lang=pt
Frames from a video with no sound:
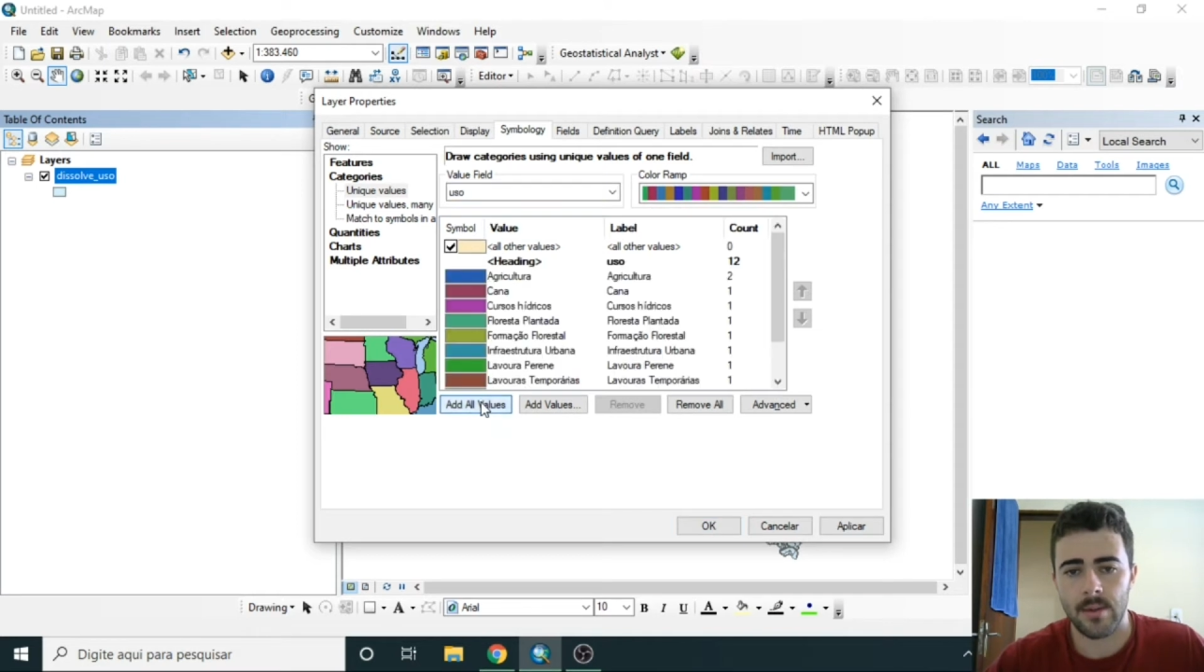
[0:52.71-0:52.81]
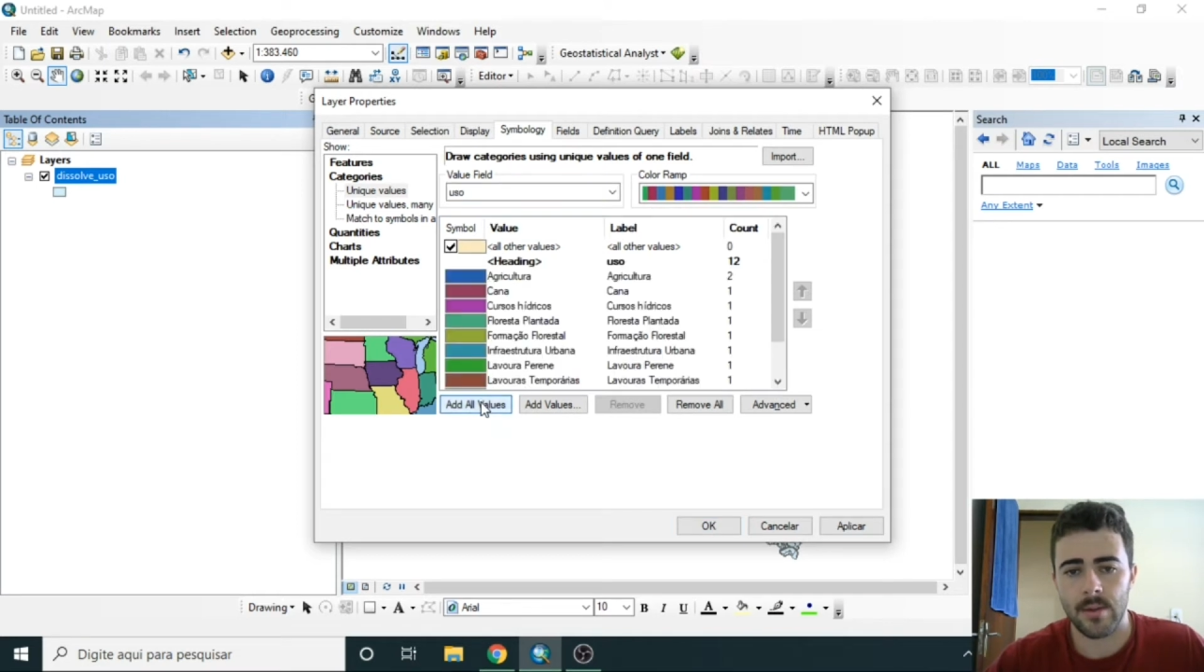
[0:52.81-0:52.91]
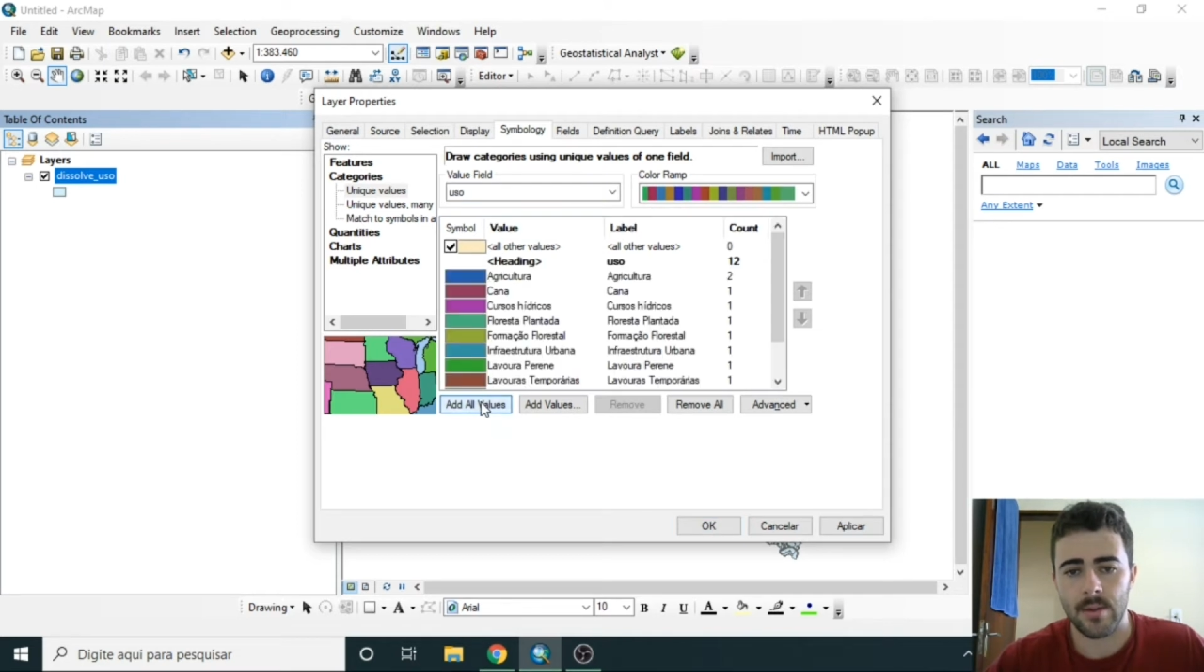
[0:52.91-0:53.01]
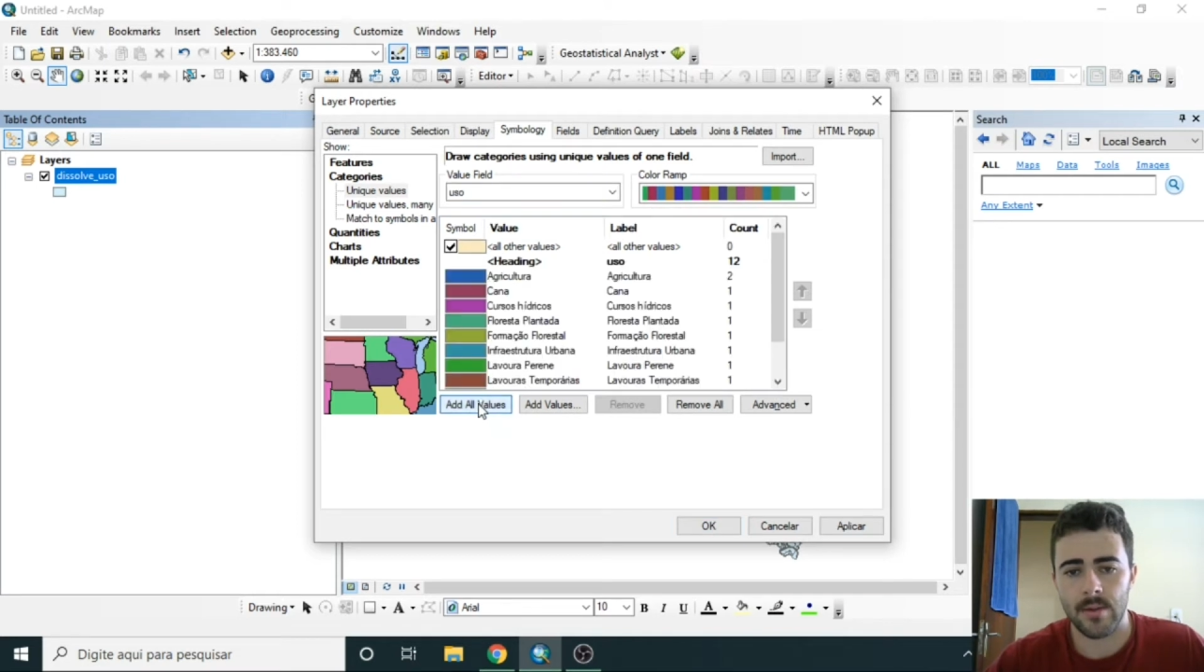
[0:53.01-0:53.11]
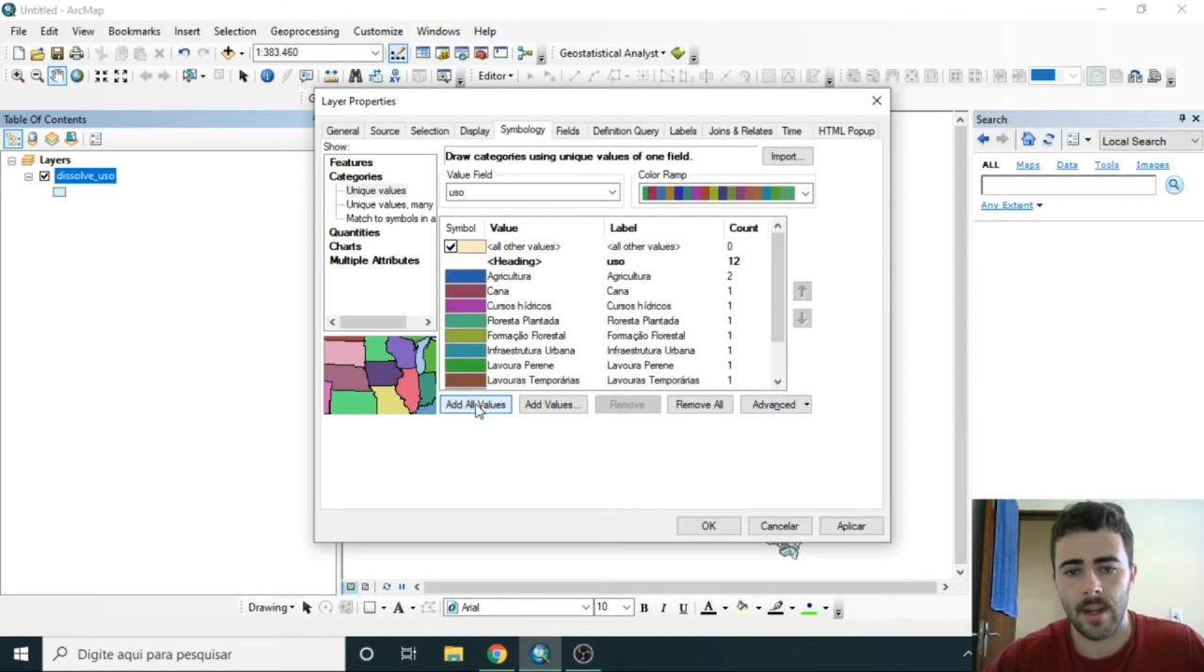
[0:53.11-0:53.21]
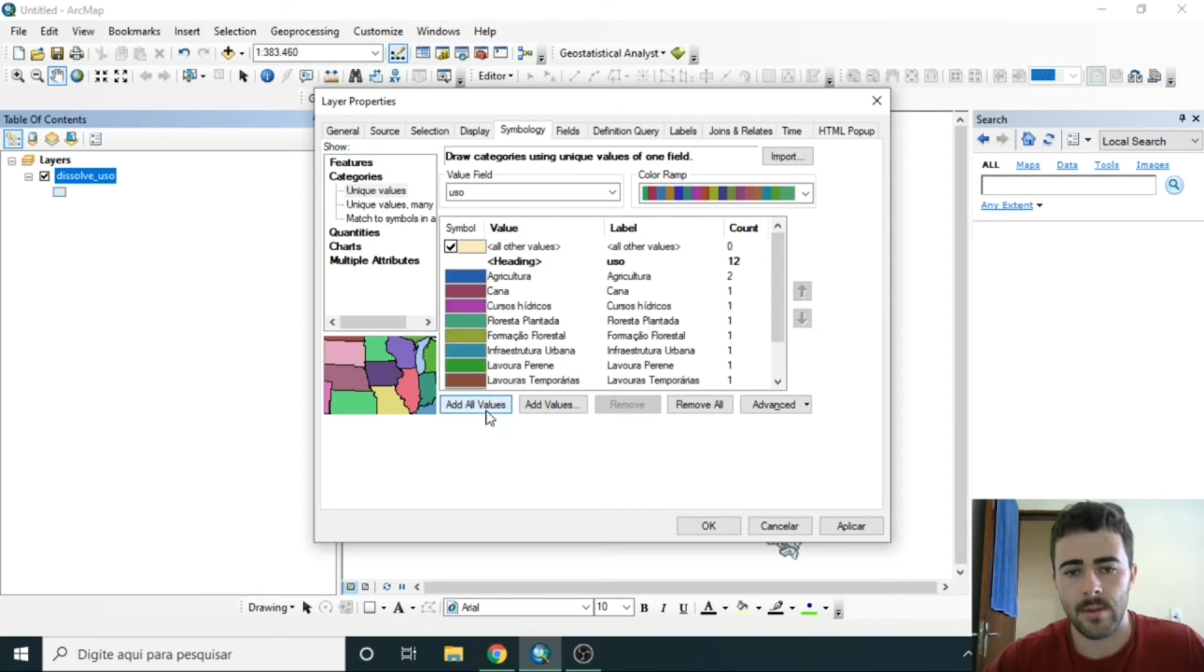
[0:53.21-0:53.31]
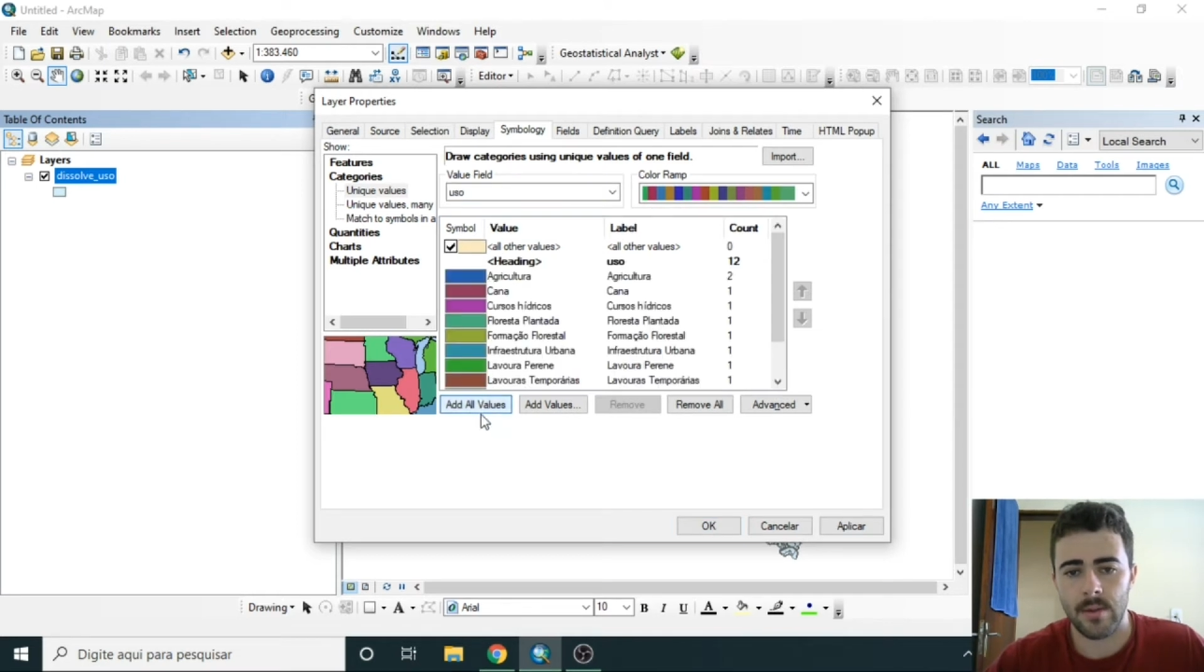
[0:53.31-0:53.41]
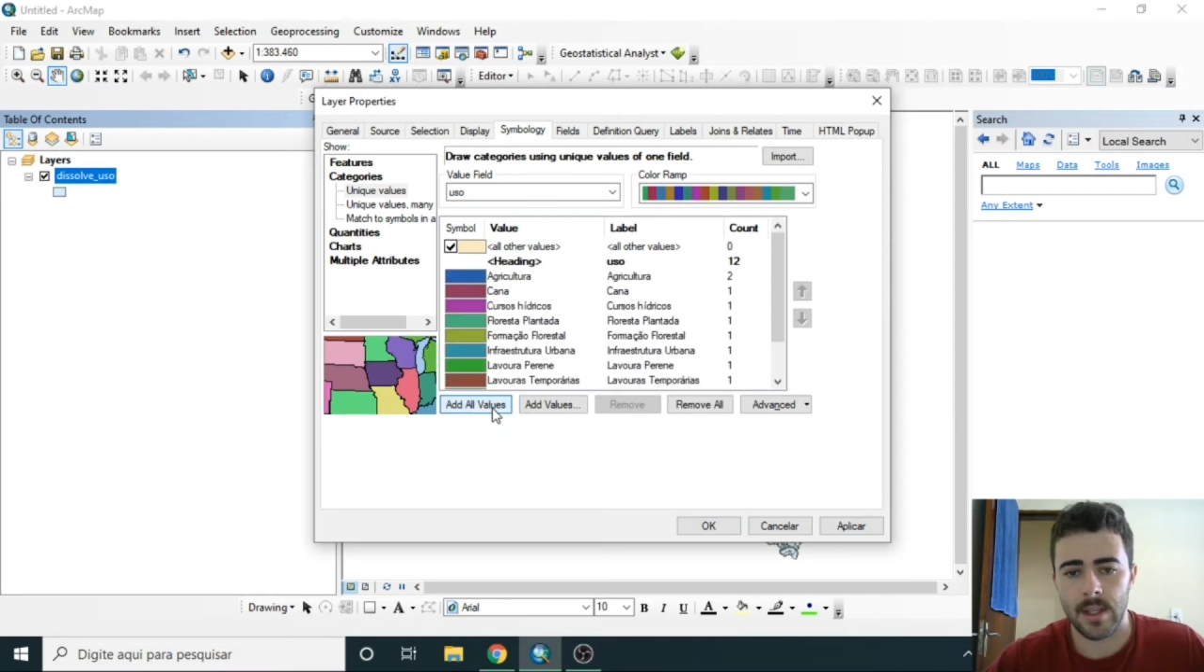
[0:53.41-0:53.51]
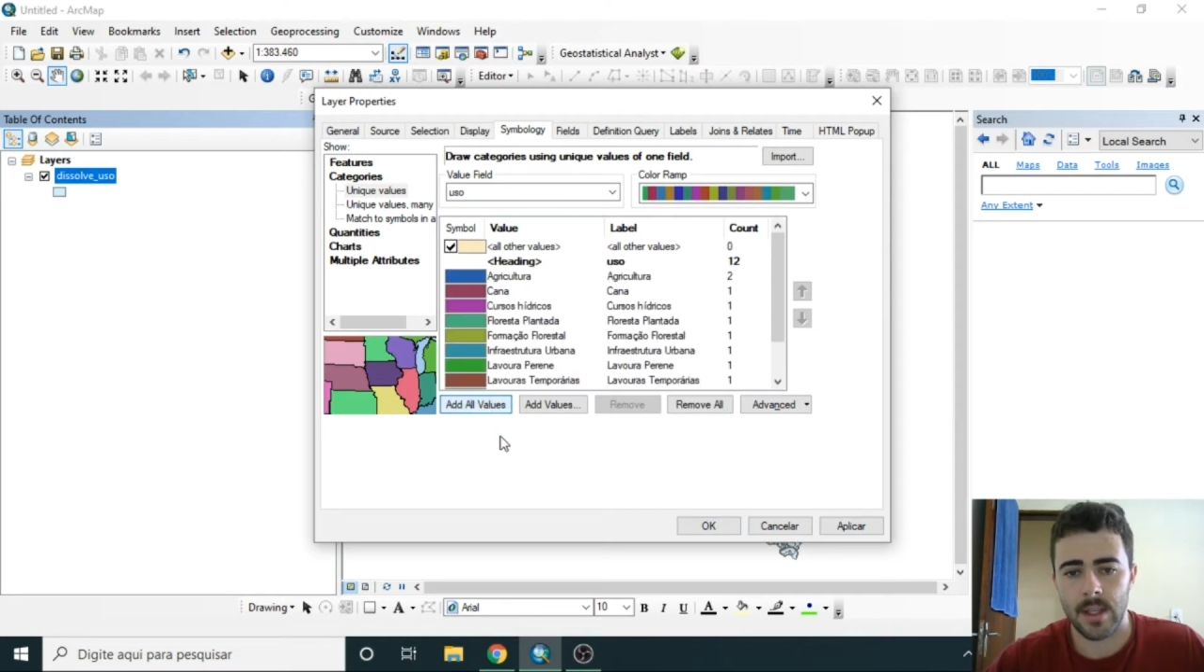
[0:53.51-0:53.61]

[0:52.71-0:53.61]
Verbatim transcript: todos os valores